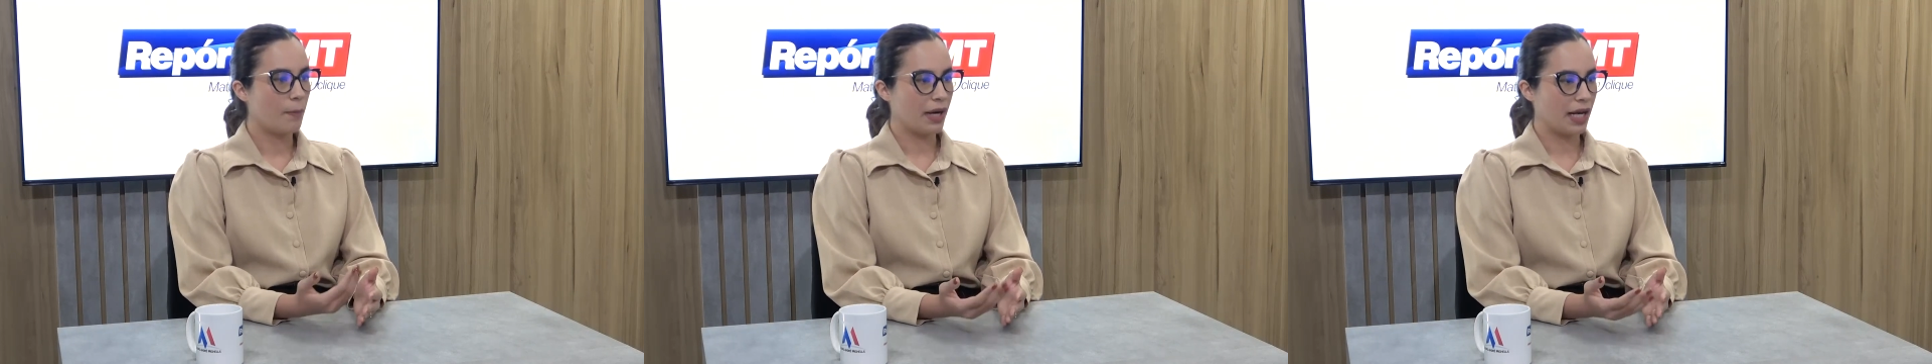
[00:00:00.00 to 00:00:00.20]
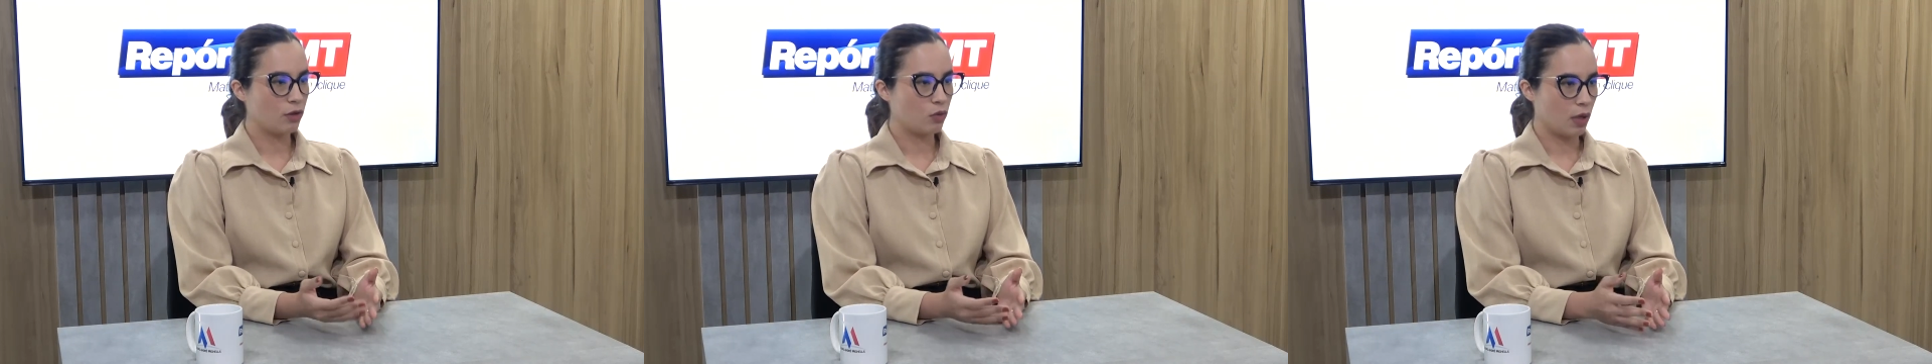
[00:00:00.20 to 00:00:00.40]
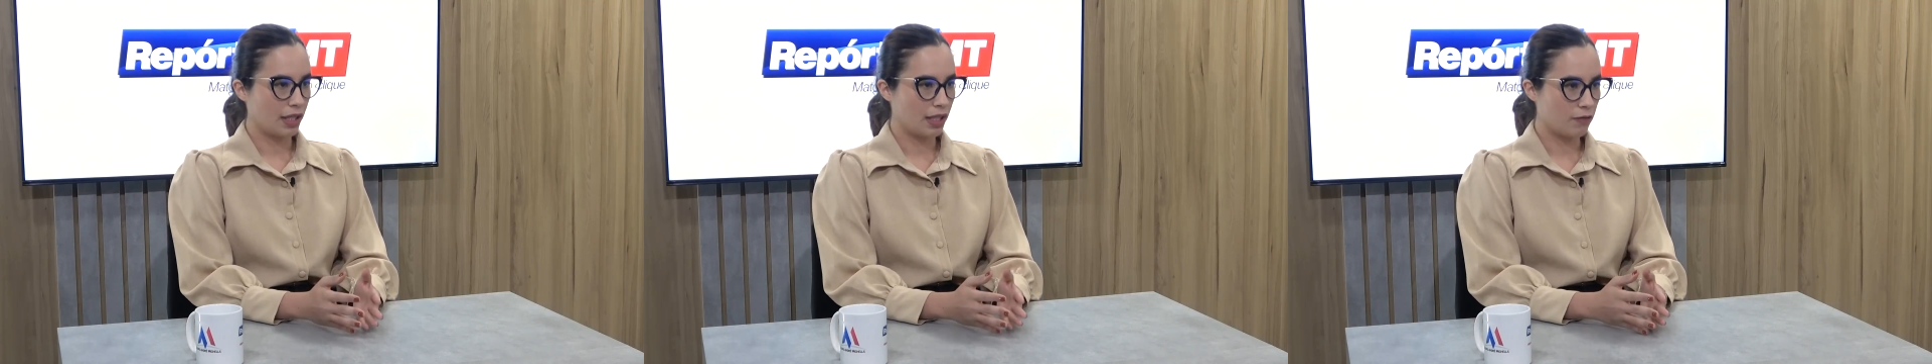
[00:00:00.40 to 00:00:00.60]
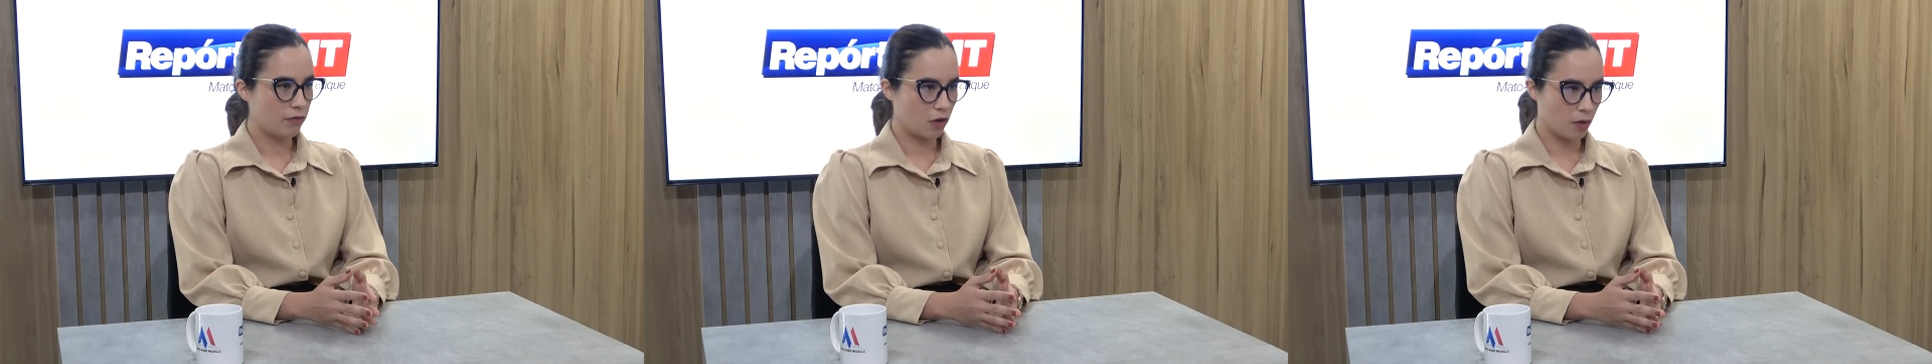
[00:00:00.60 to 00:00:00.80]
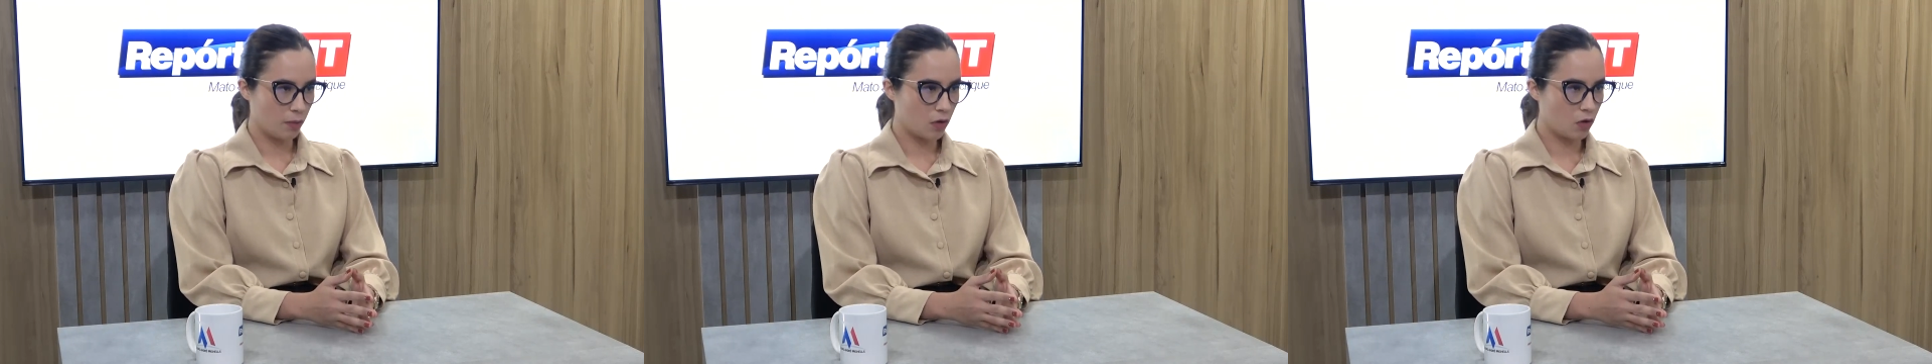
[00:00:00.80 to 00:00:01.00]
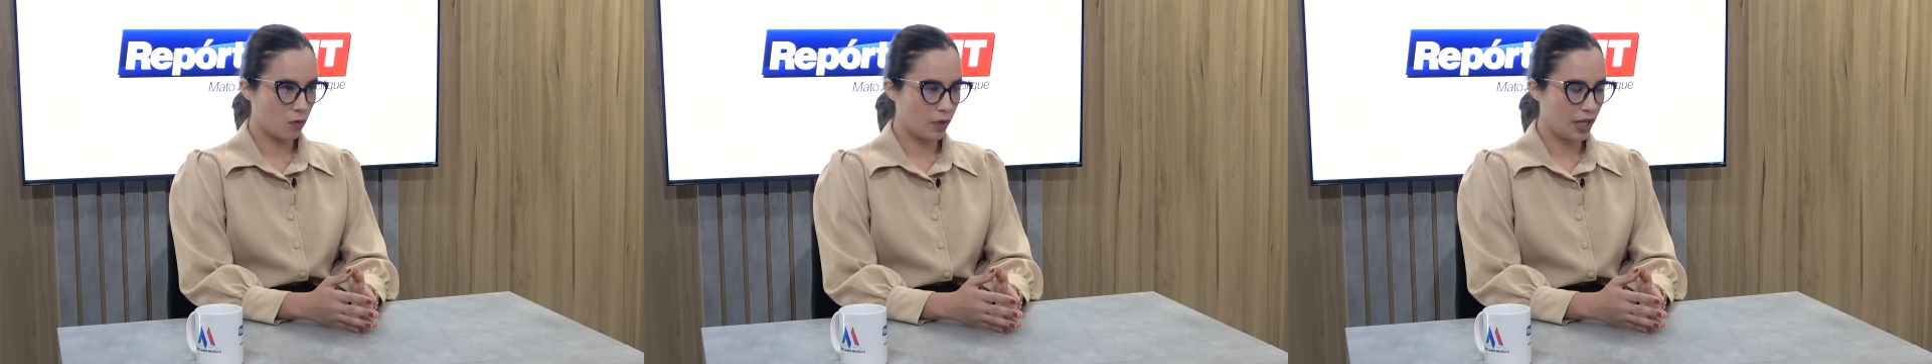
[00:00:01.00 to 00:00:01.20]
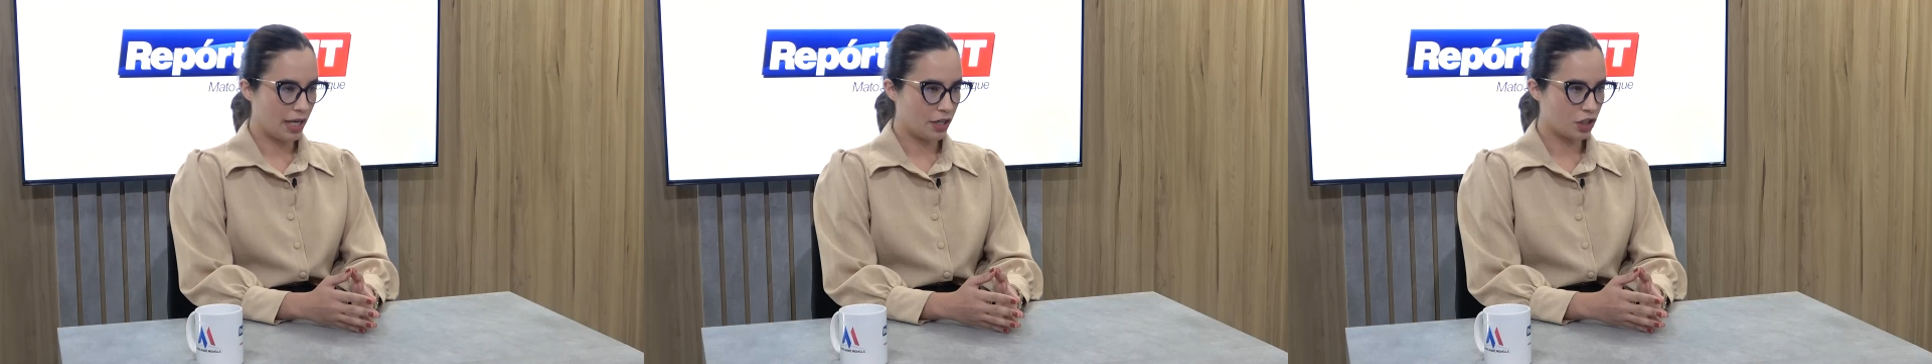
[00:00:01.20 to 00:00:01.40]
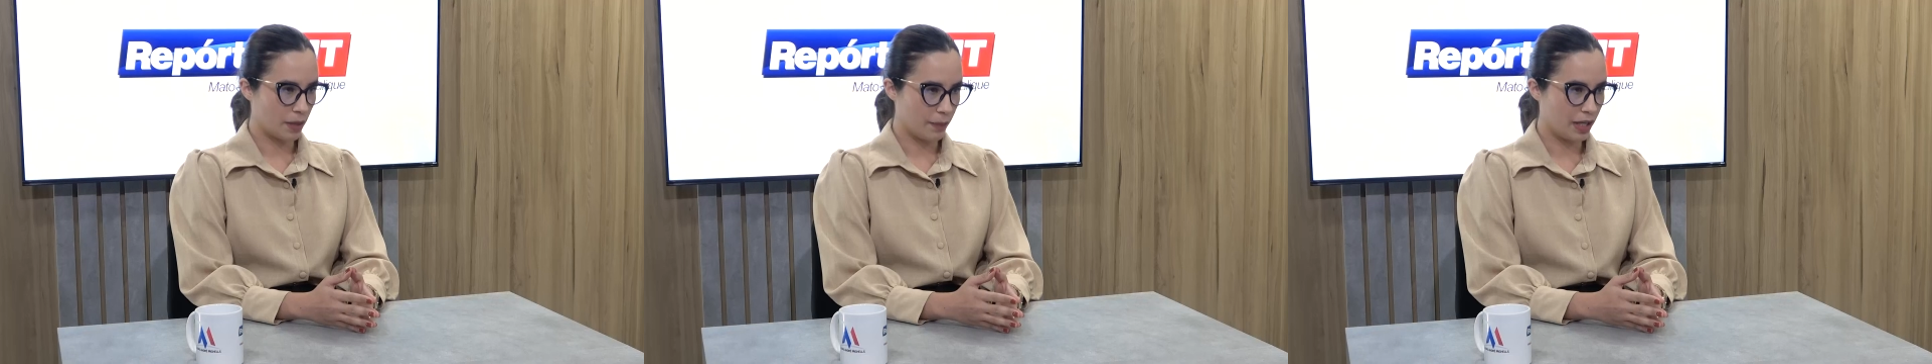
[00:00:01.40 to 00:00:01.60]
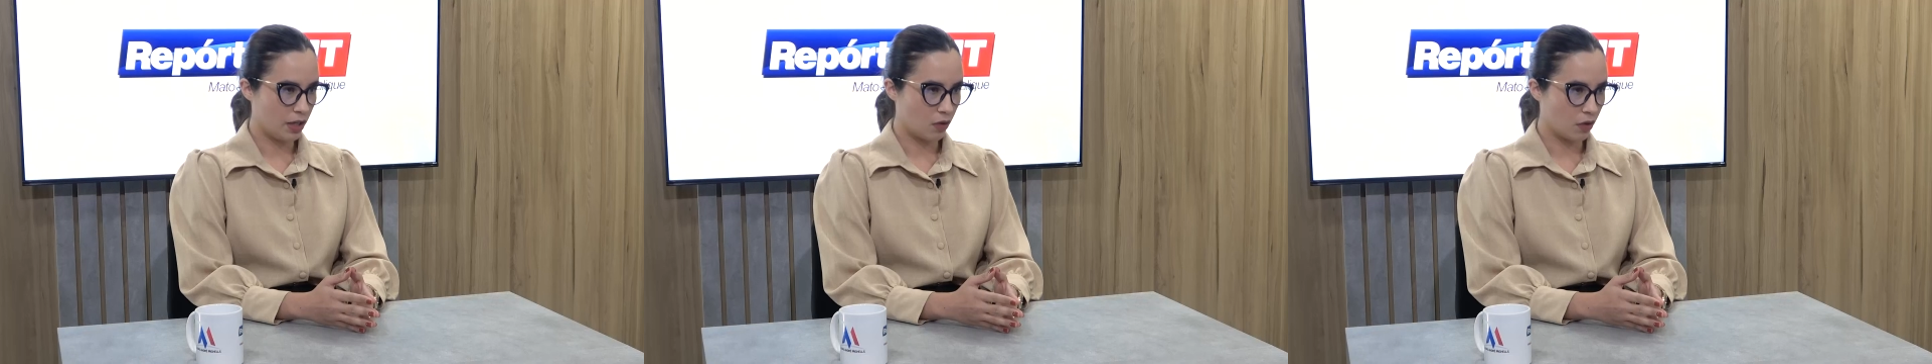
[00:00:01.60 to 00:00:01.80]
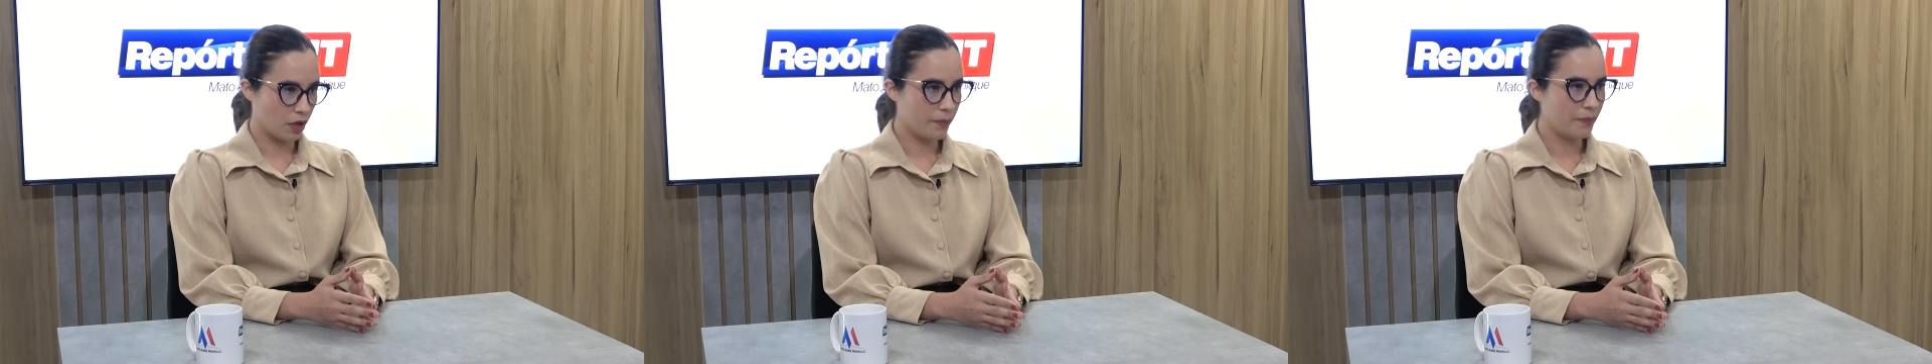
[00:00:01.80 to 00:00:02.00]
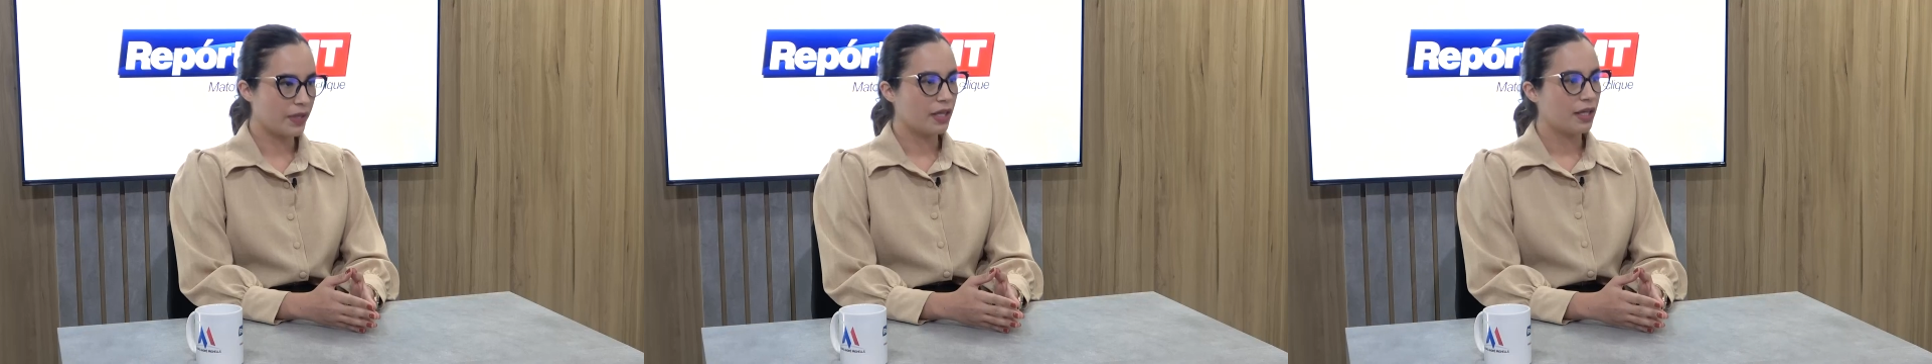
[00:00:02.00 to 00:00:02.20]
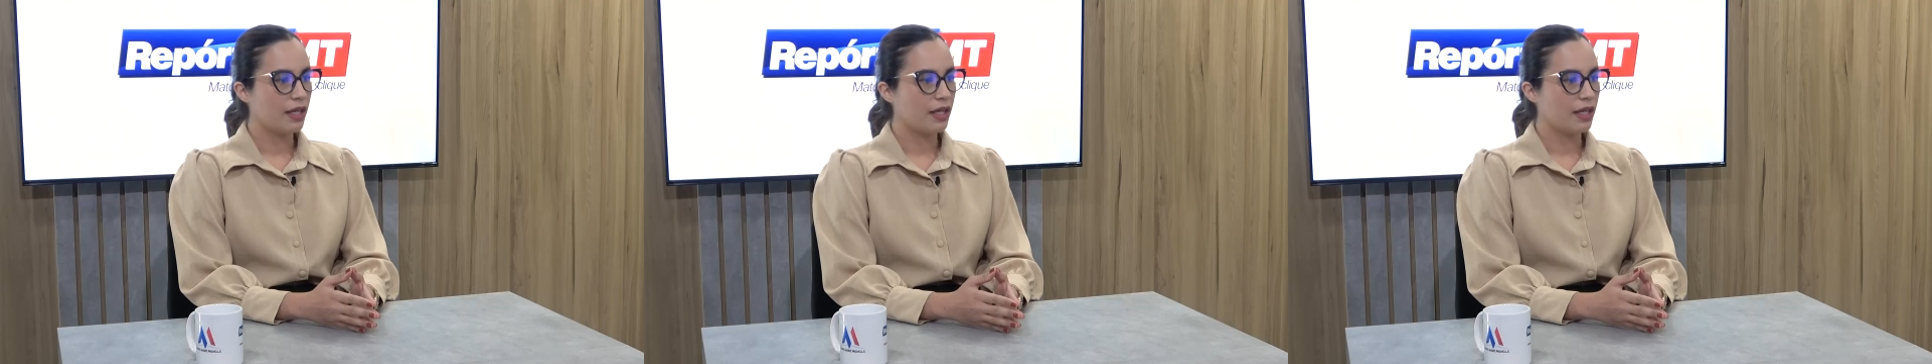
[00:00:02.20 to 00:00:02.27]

para atuar da forma como ele achar melhor.